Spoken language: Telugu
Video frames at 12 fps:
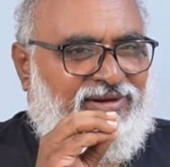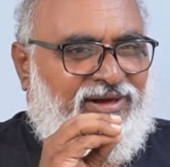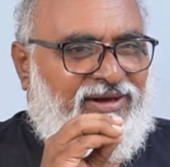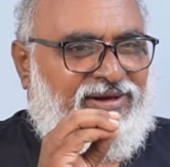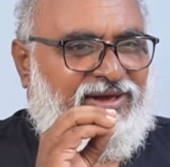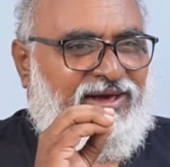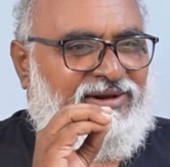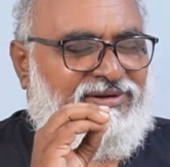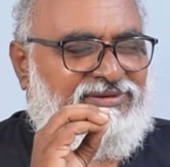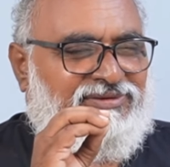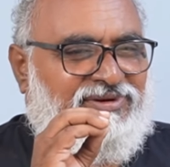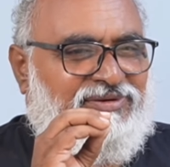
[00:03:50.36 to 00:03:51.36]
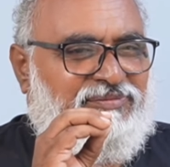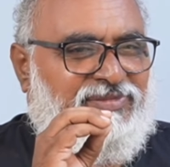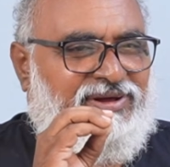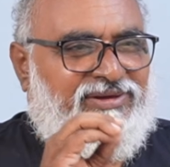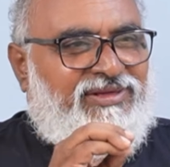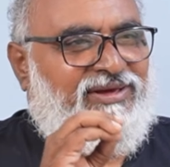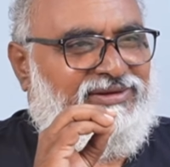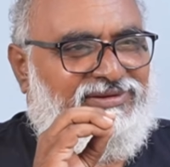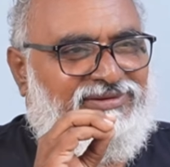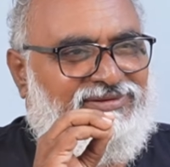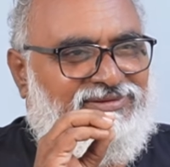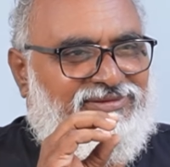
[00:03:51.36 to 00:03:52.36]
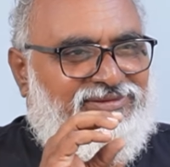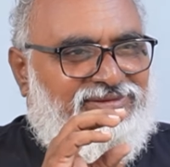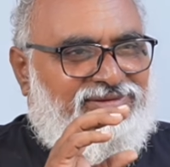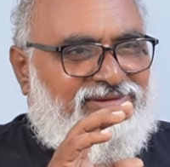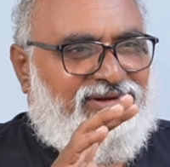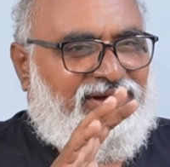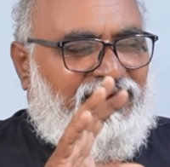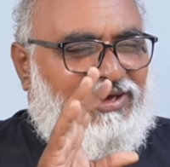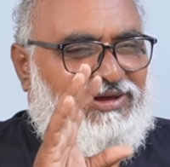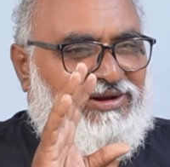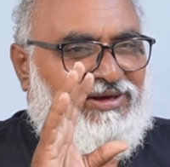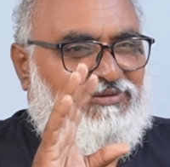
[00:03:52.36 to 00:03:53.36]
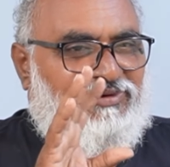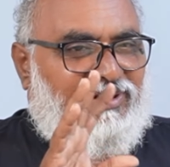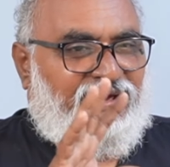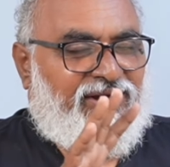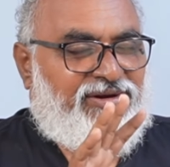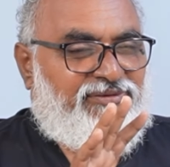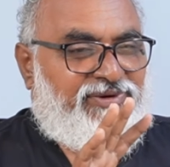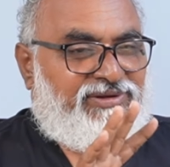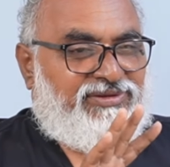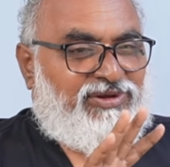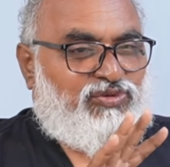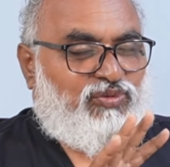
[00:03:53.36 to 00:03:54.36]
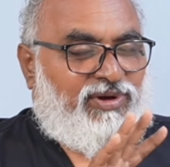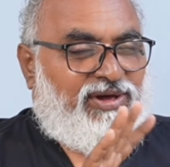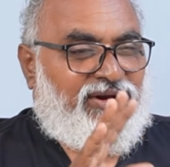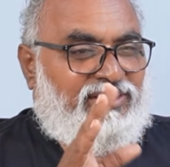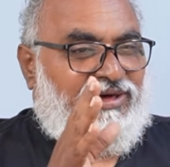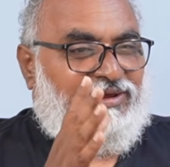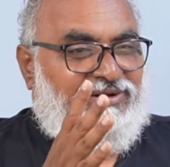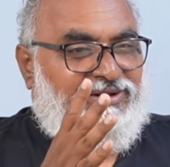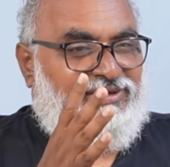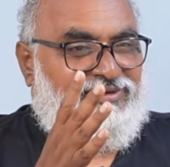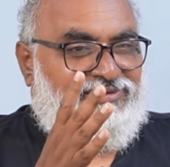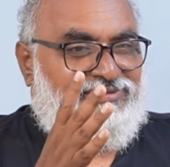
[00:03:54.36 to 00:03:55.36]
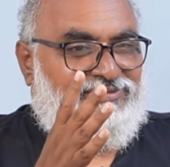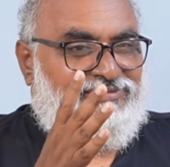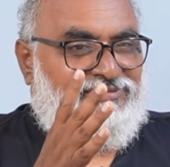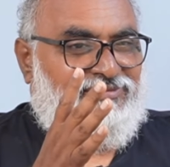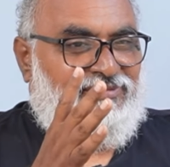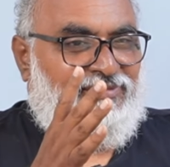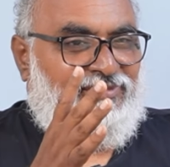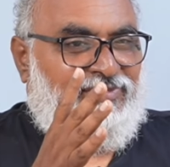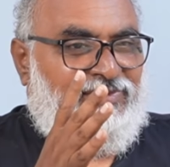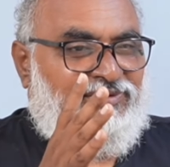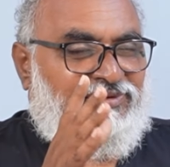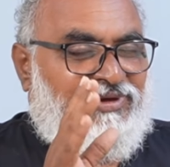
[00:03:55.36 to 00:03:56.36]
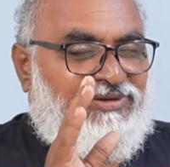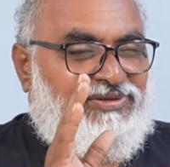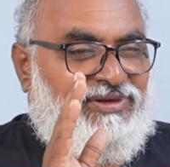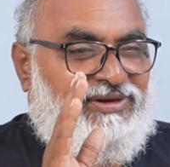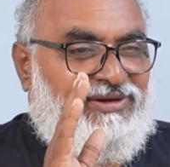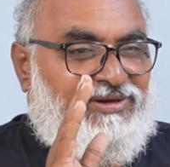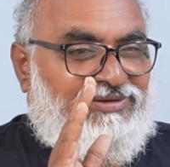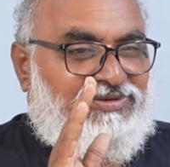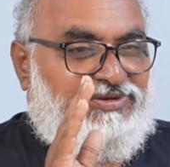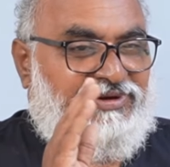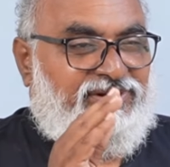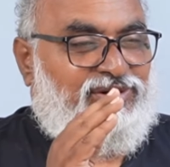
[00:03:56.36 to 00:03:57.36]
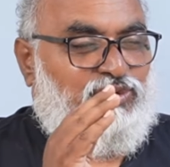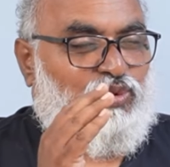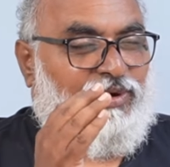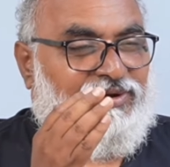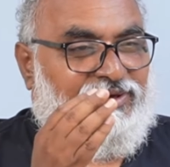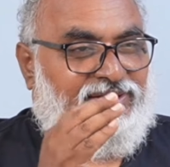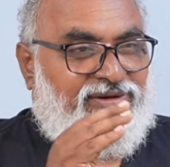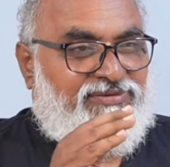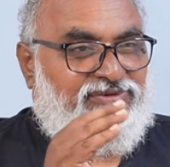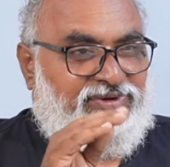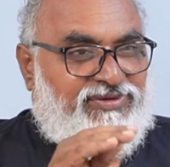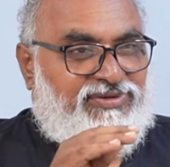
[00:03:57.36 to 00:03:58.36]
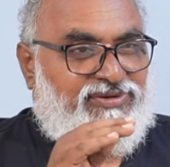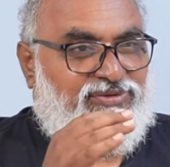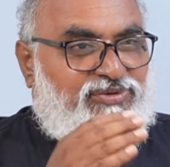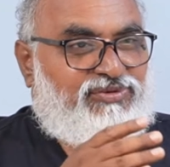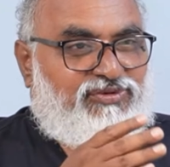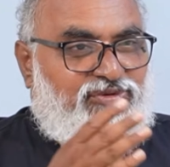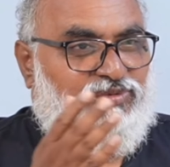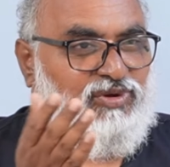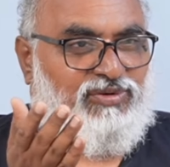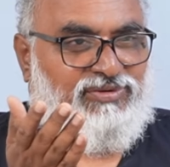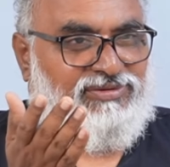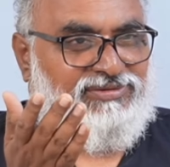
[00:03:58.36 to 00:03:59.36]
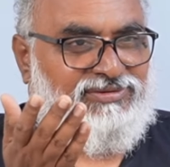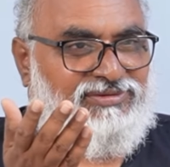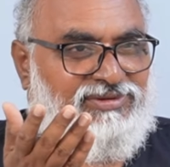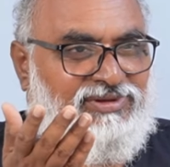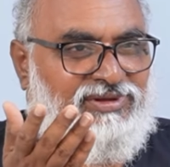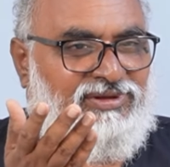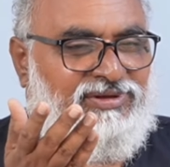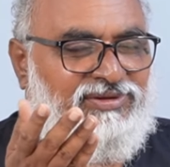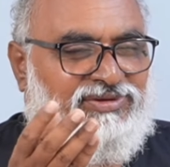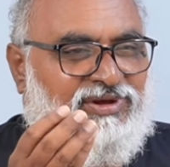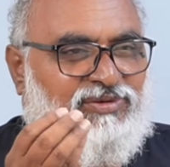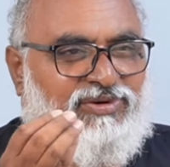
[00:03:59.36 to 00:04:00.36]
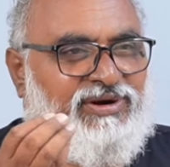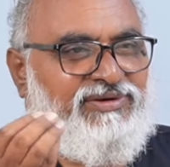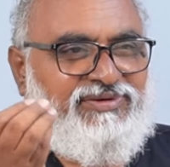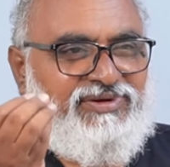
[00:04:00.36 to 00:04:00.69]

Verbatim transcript: ఆ క్యారెక్టర్ మీద ఆయన ఆయన వ్యక్తిత్వ హరణాన్ని చేసే స్కిట్లు అనేకం చేసి యూట్యూబ్లో సర్క్యులేట్